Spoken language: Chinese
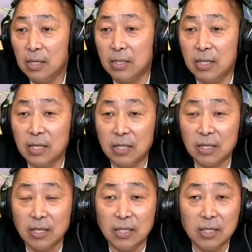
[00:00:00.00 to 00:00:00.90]
已经呢，
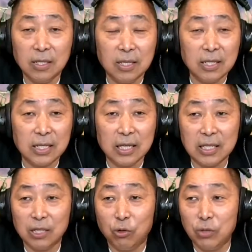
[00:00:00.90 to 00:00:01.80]
已经已经这个
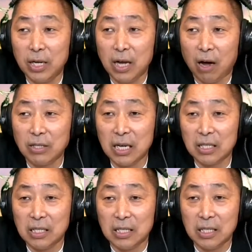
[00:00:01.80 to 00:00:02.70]
这个冬天呢，好
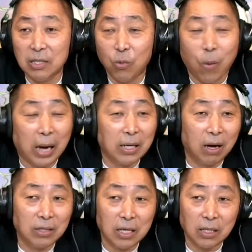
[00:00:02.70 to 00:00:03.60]
像已经完了，
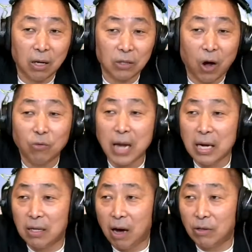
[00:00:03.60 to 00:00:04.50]
好像要逃
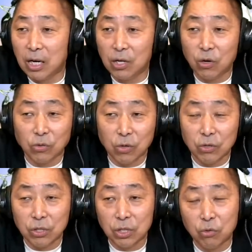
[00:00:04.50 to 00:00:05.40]
难了，好像流流
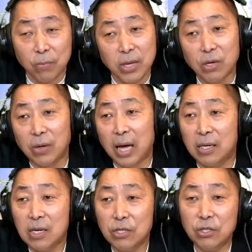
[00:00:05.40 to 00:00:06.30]
离失所没有
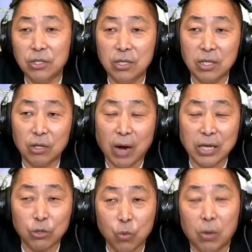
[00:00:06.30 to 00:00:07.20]
了，日日子都
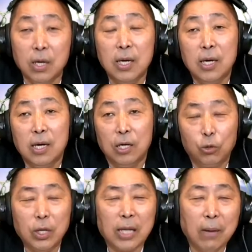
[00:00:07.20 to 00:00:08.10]
还是过。
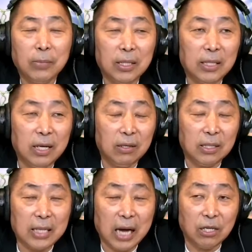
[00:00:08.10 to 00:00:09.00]
对，他们的
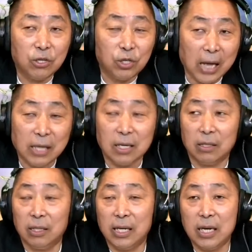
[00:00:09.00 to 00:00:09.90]
电价呢是大
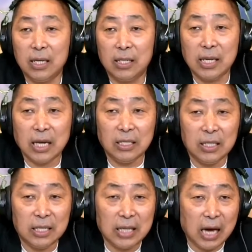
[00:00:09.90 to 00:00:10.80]
涨的，天然天然
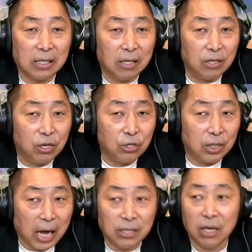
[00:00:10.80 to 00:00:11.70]
气的价格呢
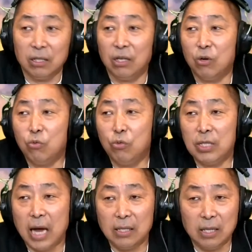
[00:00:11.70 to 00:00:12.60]
是大涨的，物
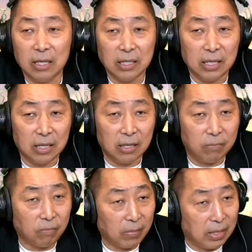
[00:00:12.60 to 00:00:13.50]
价呢
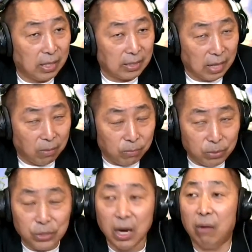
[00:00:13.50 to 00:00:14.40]
也也涨
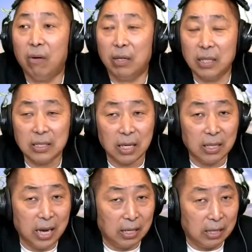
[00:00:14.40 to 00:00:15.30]
不少哈，也
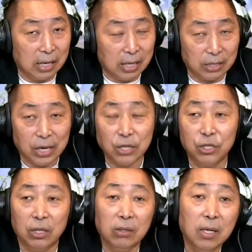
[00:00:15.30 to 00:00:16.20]
涨两两两三
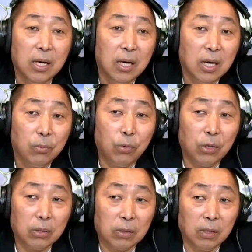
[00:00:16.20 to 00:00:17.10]
成。不
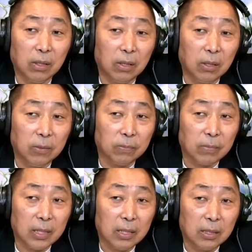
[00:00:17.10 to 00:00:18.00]
过呃。
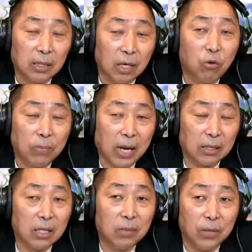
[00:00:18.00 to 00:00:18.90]
德国比较
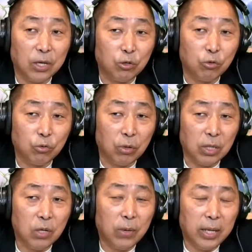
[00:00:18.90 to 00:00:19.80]
特别，就是说，
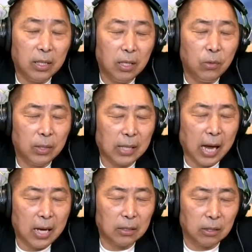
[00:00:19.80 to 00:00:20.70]
因为因为
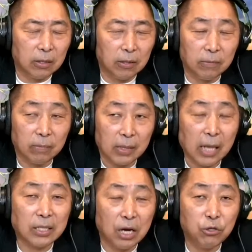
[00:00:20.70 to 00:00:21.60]
它的
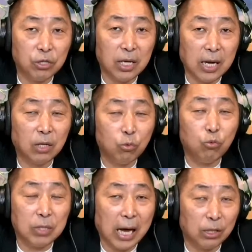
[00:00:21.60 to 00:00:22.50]
它长时间它的
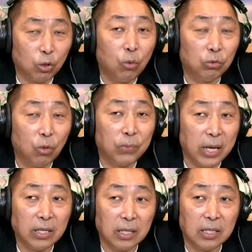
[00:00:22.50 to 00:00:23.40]
物价都都
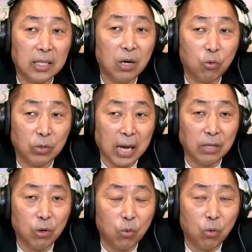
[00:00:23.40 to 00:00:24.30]
偏低。这个国
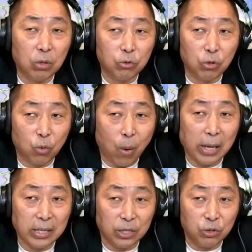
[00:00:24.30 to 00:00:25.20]
家因为过去的
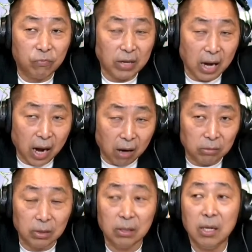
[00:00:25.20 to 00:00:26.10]
管理是非常
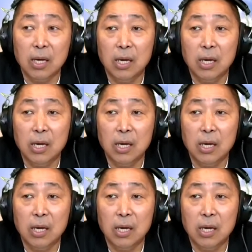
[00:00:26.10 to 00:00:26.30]
好的，